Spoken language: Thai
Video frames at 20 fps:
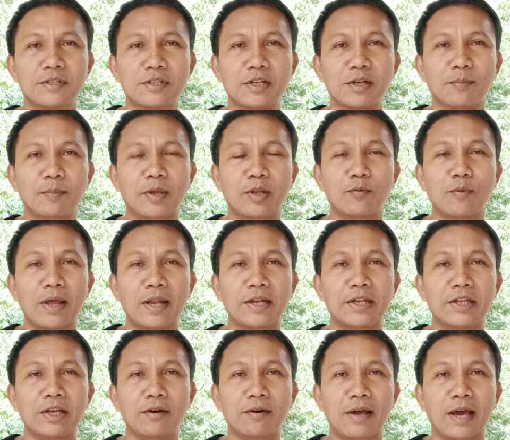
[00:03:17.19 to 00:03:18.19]
ซึ่งเป็นวัน
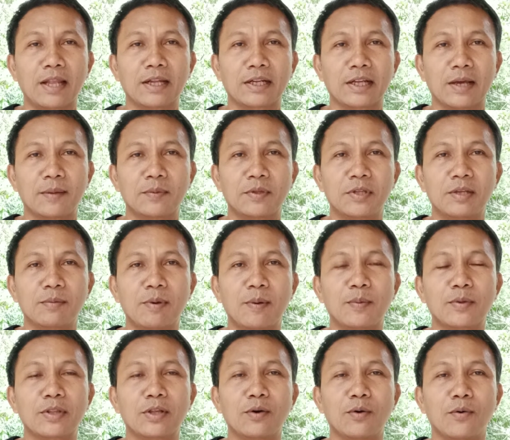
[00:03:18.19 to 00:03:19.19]
เดียวกันกับที่พ
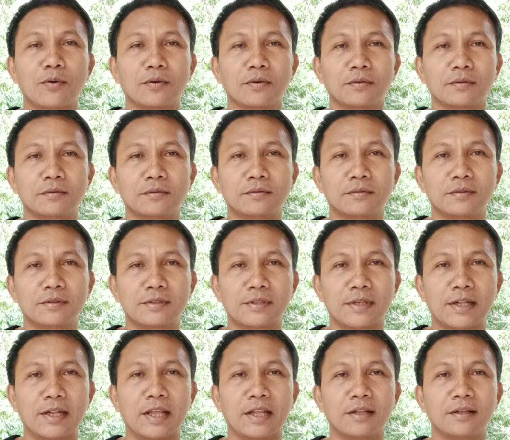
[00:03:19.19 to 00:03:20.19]
ระพุทธองค์
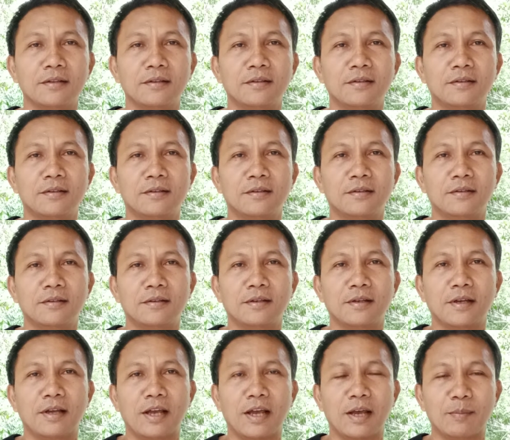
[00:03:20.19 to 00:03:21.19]
เสด็จ
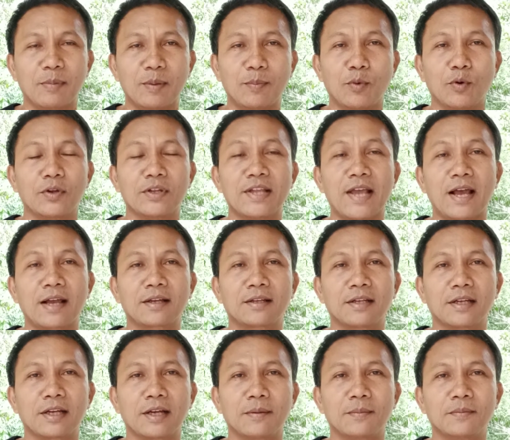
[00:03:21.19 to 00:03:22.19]
ไปโปรดยักษ์
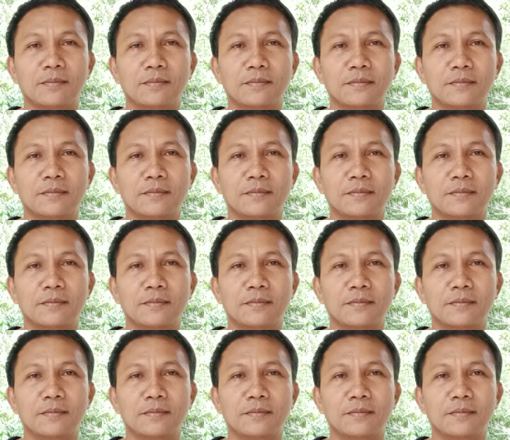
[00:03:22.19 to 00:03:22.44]
นะครับ